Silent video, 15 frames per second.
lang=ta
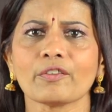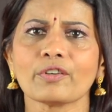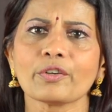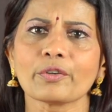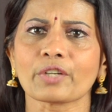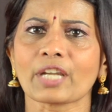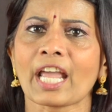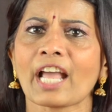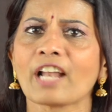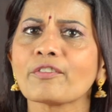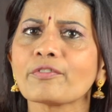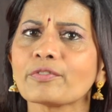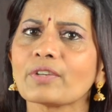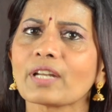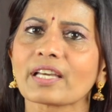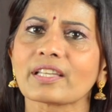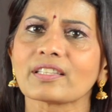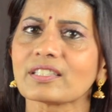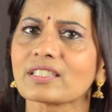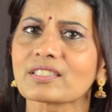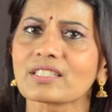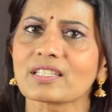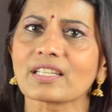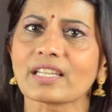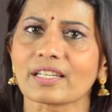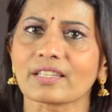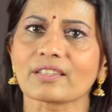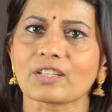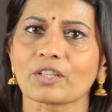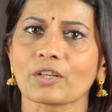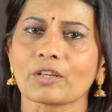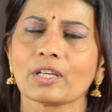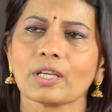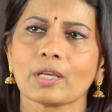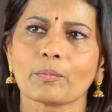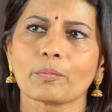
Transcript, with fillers: எவ்வளோ ஒரு ஹெல்ப்ஃபுல்லாக இருந்துச்சுன்னு எனக்கு தெரியும்